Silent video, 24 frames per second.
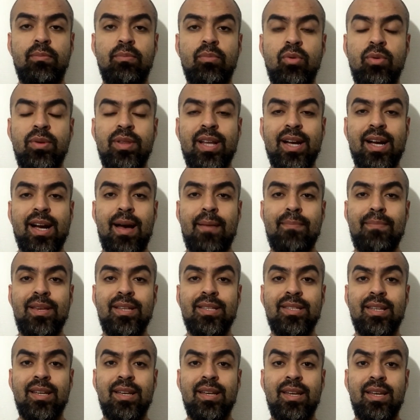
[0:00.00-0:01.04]
muita
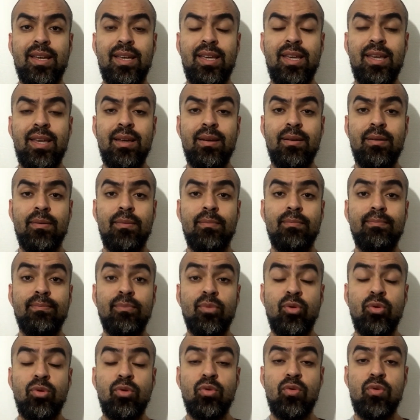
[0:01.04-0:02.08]
camisa e
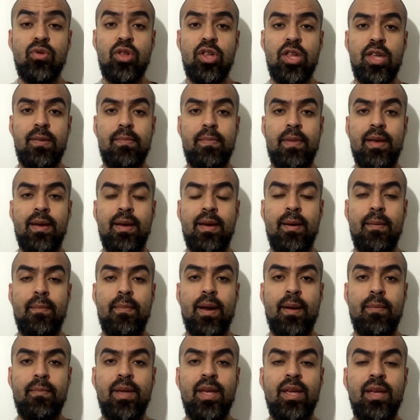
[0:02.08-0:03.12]
muito time.
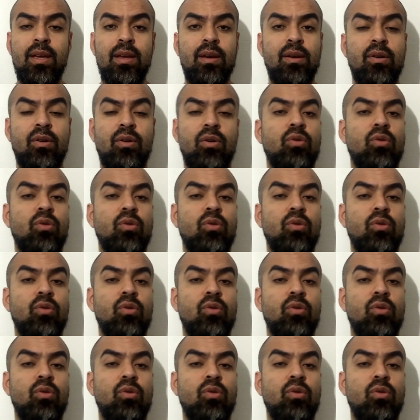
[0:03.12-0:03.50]
Para mim,